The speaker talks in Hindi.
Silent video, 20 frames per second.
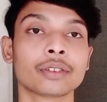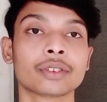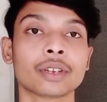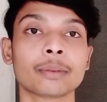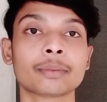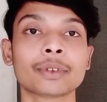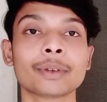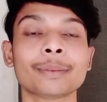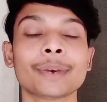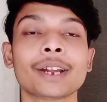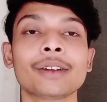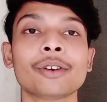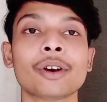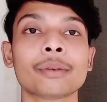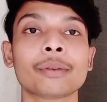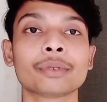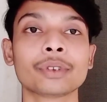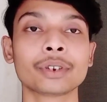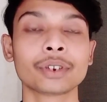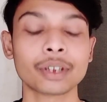सबसे पहले
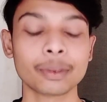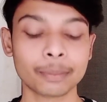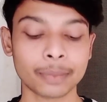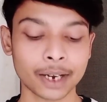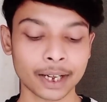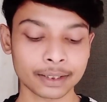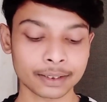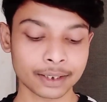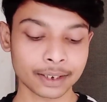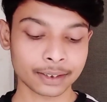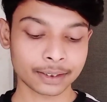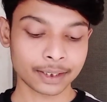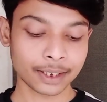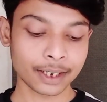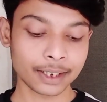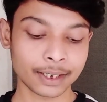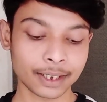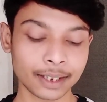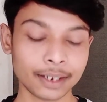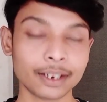ऑप्शन की बात करते
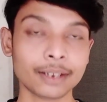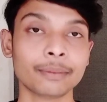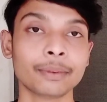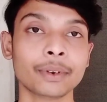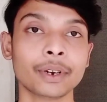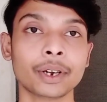हैं डेली